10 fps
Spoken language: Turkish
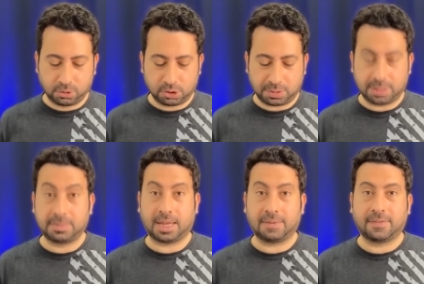unutmayalım
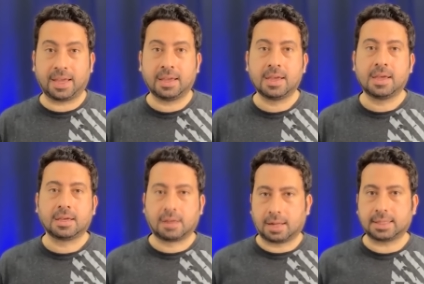diyelim ve
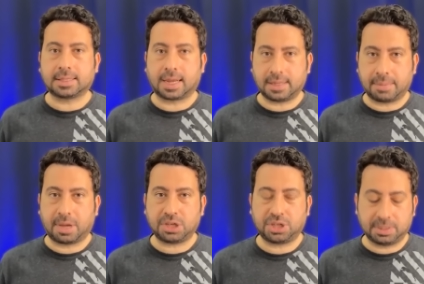Galatasaray'dan
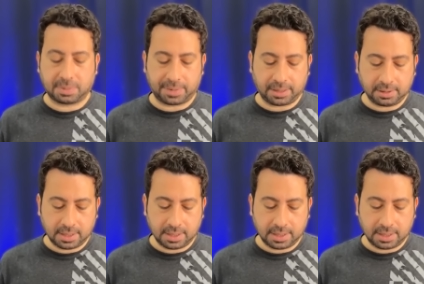başlayalım hemen.